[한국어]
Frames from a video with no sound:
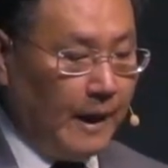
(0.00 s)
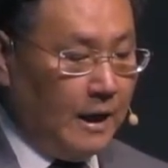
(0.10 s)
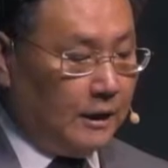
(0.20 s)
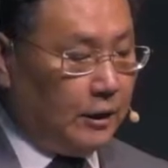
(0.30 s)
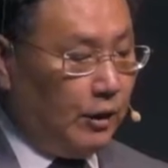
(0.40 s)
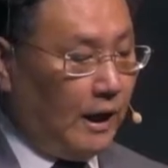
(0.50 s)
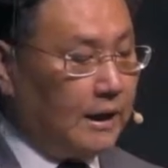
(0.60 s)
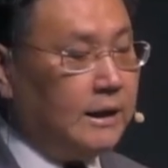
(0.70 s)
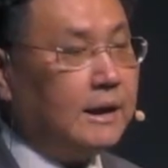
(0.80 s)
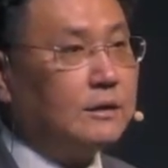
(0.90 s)
그리고
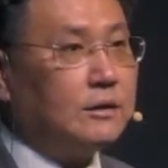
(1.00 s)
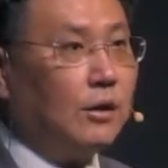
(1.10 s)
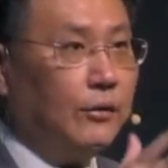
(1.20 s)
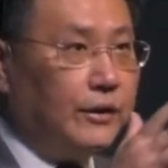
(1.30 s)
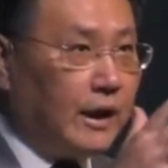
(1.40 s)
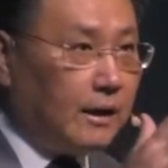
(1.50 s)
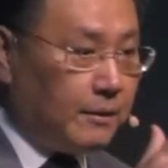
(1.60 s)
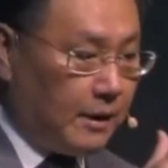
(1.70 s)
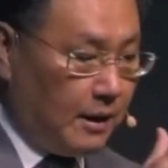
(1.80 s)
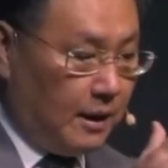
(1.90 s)
하나님께서
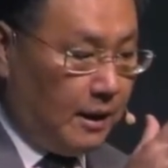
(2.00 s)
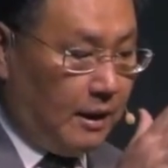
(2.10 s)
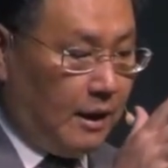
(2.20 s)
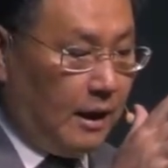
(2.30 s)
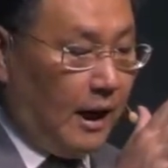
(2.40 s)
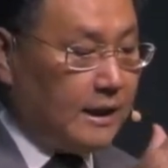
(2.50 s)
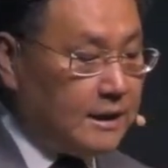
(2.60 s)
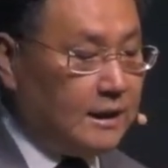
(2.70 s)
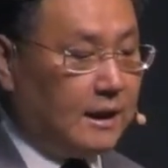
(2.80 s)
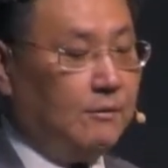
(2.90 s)
선택하신
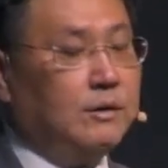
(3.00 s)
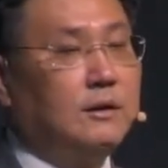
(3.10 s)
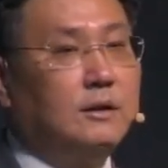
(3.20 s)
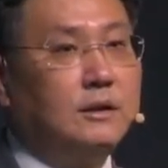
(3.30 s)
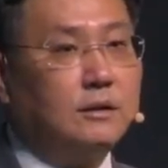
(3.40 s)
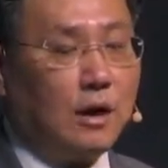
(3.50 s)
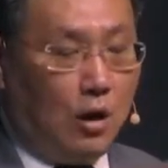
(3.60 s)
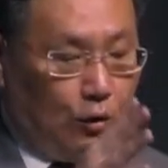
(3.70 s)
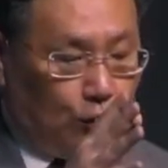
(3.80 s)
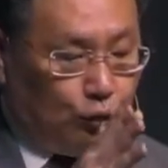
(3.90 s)
사람들, 즉
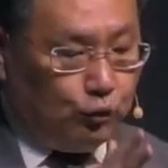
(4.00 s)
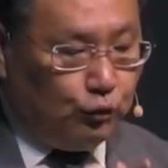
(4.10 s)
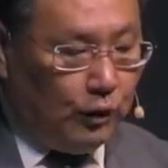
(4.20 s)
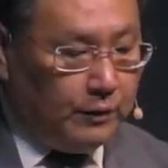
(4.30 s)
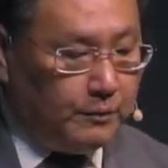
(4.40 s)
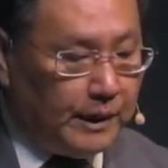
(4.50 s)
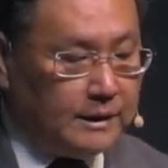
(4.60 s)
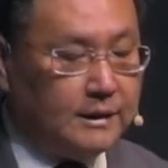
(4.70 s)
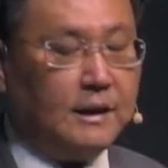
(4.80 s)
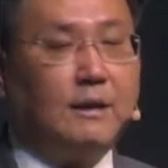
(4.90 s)

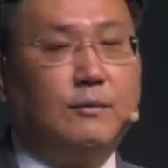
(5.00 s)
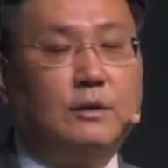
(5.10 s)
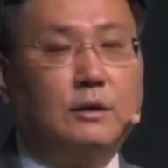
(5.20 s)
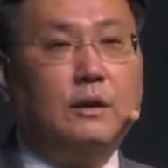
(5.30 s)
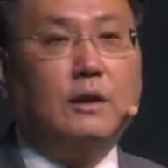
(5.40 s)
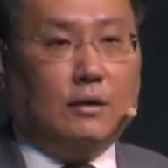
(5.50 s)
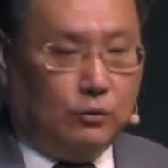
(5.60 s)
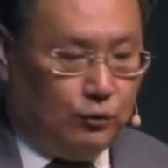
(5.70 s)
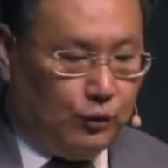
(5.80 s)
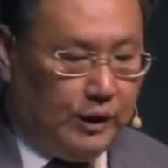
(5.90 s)
구원받은 사람들
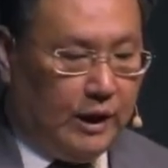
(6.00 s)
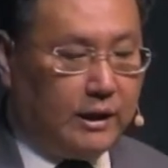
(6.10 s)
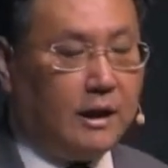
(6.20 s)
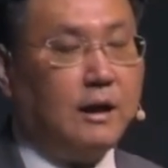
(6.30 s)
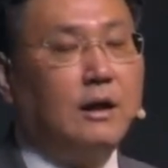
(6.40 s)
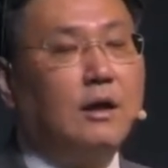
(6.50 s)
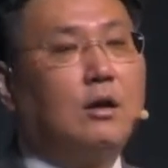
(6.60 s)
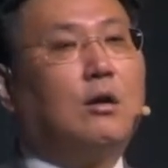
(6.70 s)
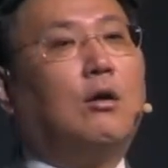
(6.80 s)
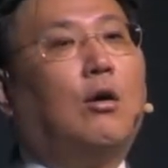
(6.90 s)
우리에게
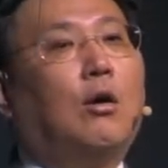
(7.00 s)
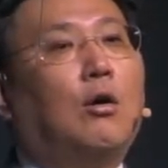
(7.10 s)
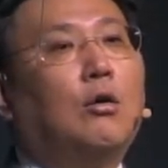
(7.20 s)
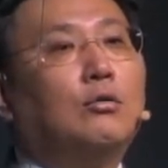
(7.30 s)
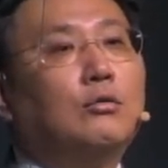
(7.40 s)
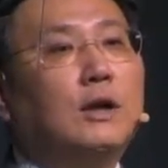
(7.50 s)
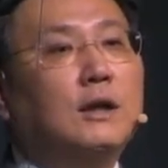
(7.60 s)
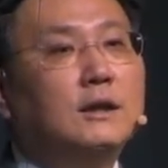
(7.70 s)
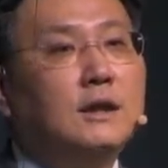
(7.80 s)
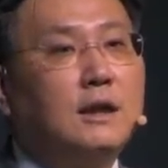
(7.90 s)

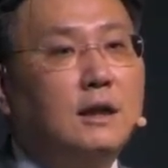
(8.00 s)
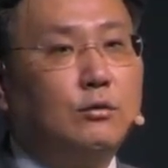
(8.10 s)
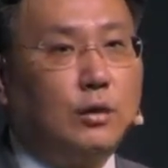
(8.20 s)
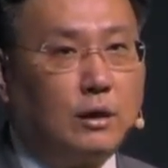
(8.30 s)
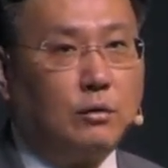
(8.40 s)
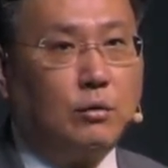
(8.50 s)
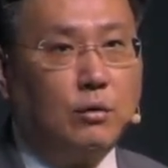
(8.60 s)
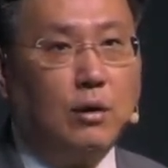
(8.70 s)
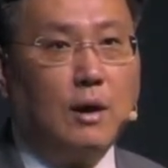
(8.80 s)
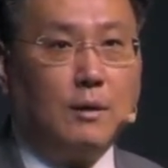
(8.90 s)
거룩한 자가
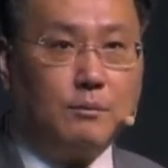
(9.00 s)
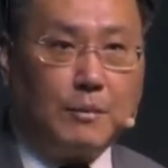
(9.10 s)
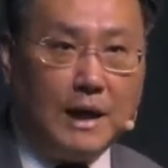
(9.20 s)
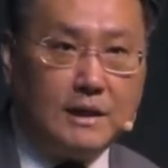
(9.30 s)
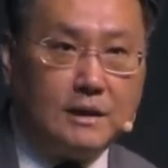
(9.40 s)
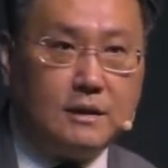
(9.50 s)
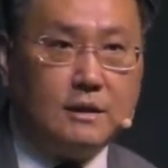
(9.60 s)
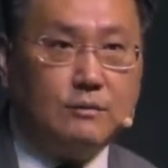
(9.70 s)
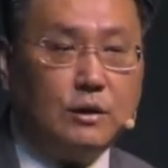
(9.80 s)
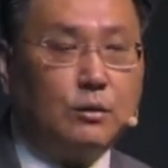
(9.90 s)
되라고
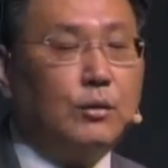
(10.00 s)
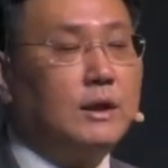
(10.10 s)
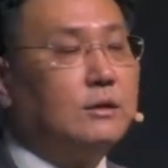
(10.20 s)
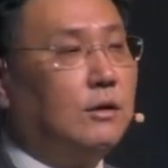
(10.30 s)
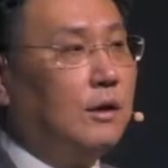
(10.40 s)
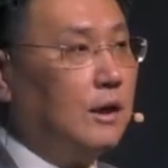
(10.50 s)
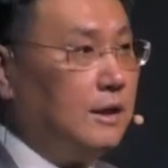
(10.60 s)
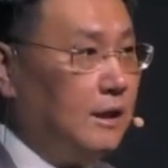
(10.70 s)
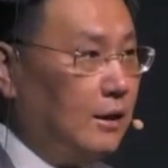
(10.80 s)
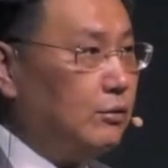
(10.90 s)
말씀을 통해서
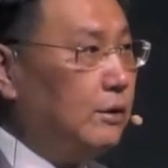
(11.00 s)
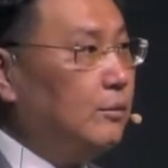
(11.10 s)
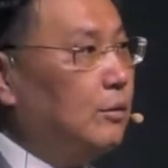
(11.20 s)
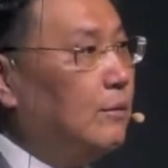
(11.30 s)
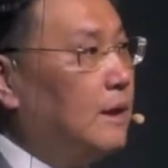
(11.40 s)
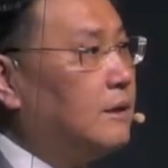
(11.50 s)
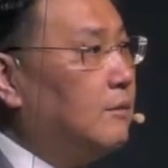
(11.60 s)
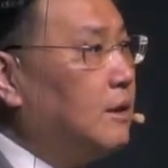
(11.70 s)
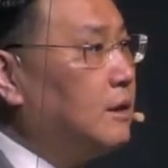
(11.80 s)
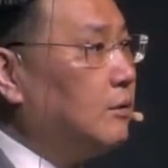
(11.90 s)
예수님도
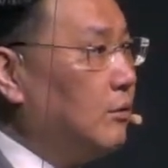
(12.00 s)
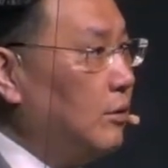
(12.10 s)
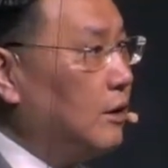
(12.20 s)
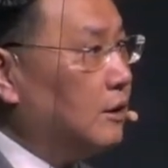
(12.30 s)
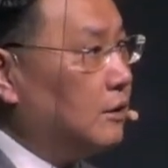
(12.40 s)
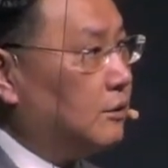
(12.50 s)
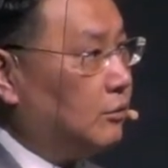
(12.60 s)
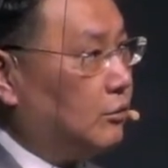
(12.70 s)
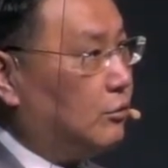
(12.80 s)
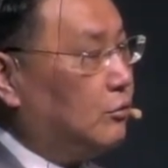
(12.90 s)
말씀하시고
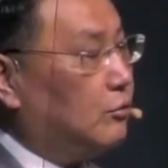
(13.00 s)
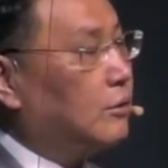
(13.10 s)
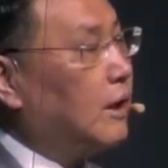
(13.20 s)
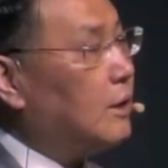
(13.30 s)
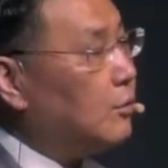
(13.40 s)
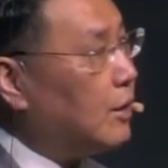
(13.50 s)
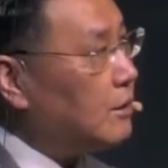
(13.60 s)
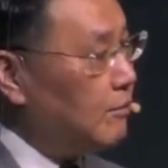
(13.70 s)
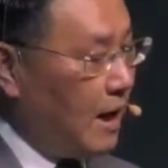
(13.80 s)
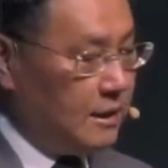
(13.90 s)
계속해서
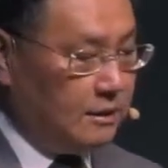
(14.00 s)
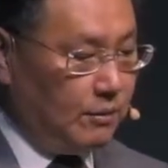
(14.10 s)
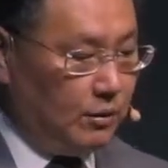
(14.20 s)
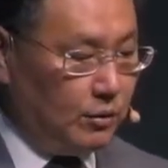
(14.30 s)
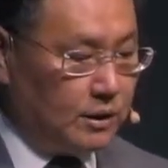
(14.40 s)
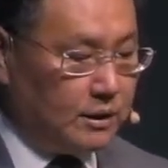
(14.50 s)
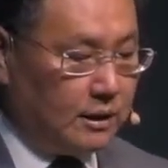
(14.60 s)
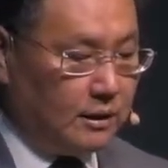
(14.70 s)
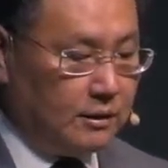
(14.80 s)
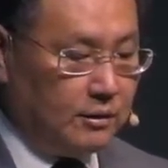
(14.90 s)
말씀하고
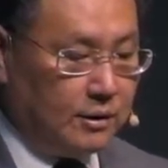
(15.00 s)
계시다라는 거예요.